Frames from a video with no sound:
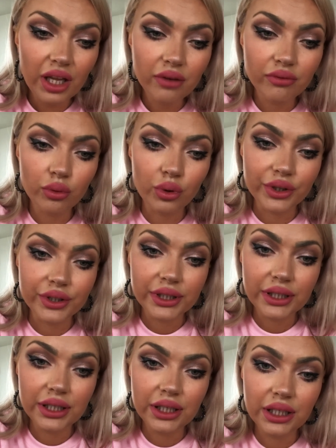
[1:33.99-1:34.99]
Вот,
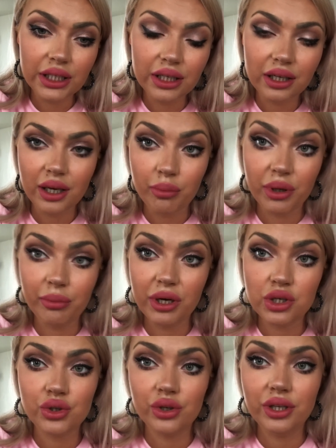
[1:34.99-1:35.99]
и как я
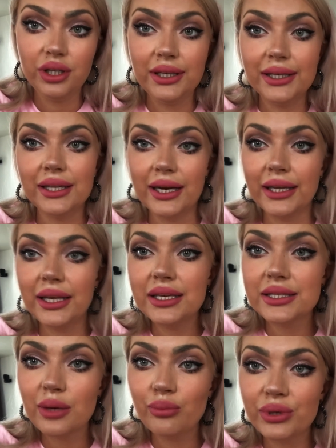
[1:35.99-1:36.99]
понимаю, что они
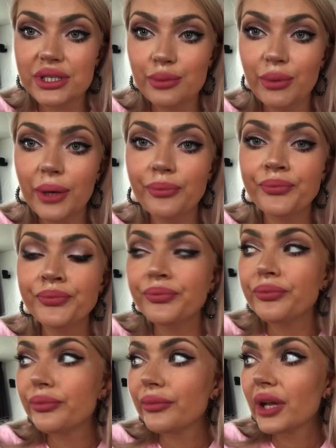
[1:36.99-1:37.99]
недорогие сами по себе.
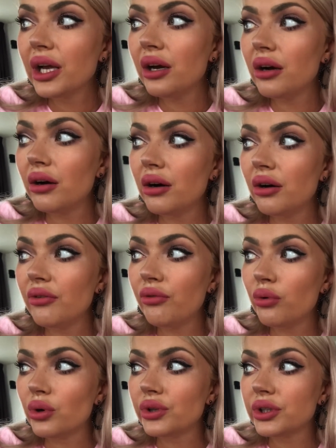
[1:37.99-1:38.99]
А,
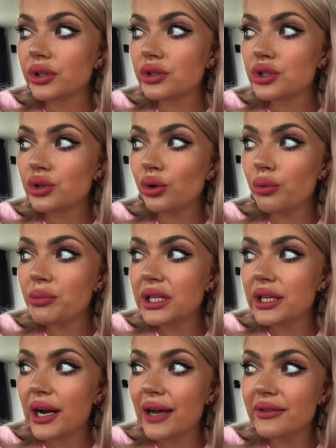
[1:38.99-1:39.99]
вот, что
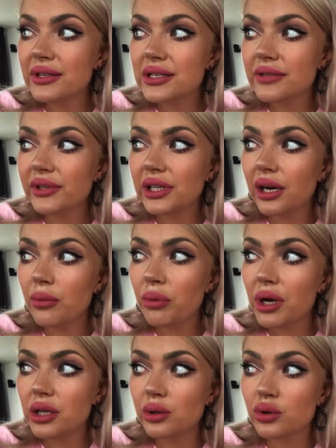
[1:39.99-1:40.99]
мне нравится в этой
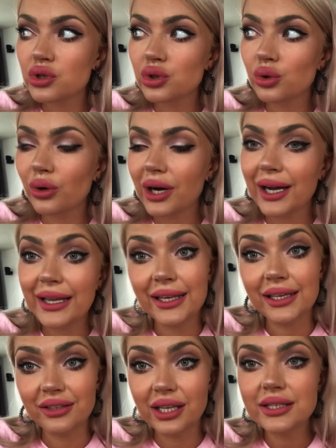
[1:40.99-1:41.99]
компании, то, что, как
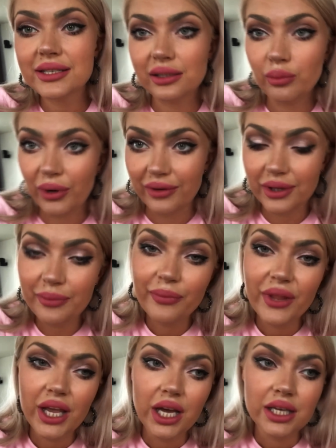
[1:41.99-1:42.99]
они говорят, если это правда,
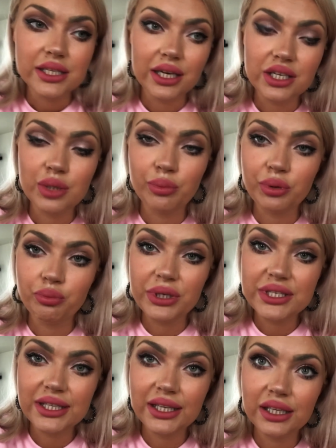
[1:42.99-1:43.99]
с каждой
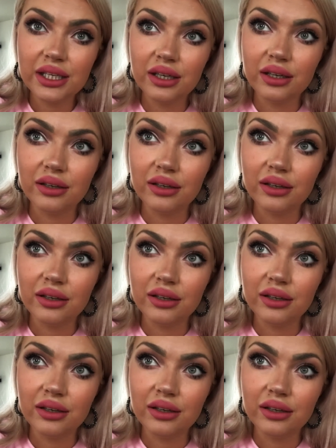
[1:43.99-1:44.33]
подписки...